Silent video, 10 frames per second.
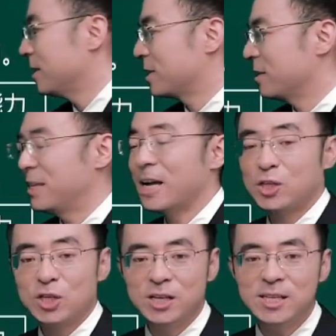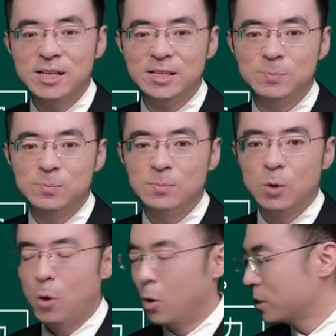自己行为的成年人。
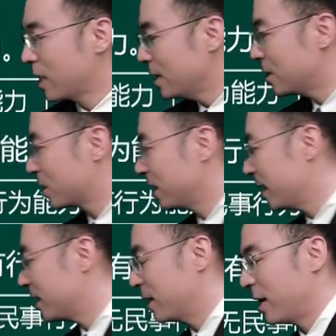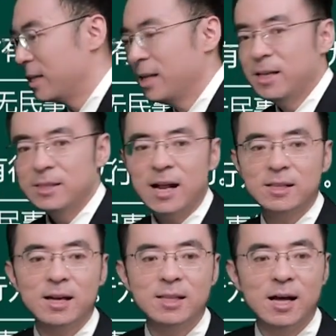哦，他已经成年人了，但
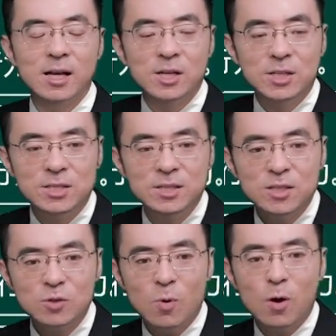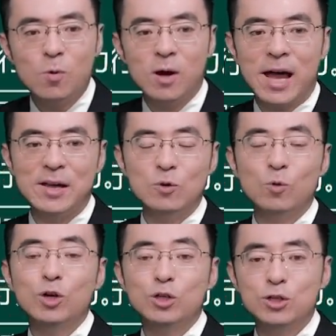是他的精神状况堪
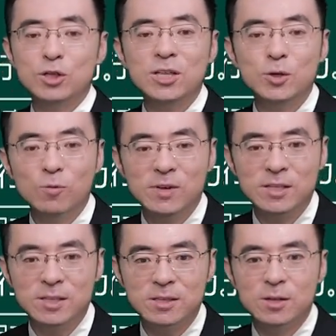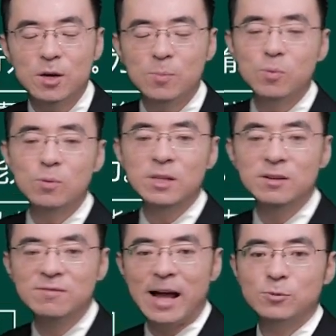忧，智力有问题，不
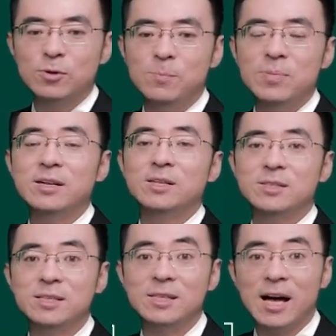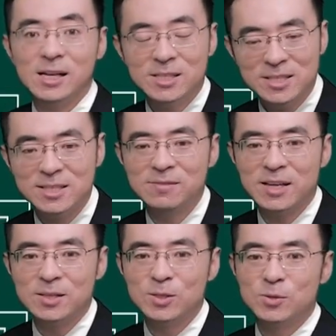能完全辨认自己的行
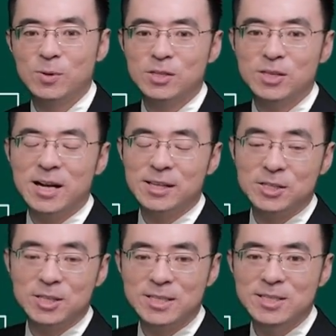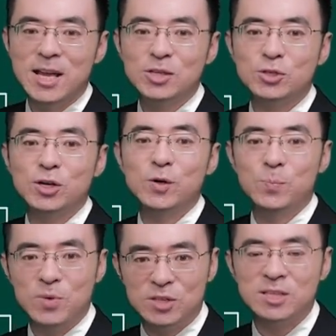为。所以这两类是限制
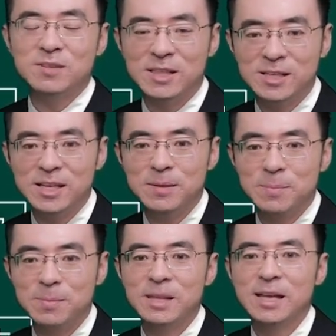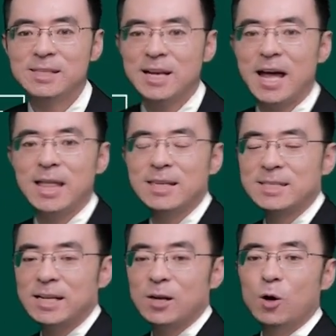民事行为能力。再看第
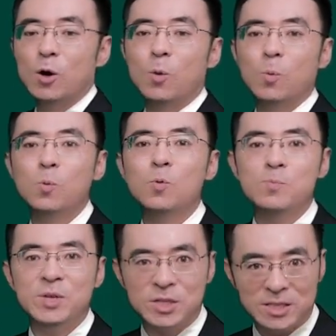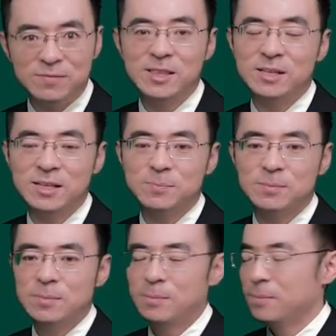三类，无民事行为能力。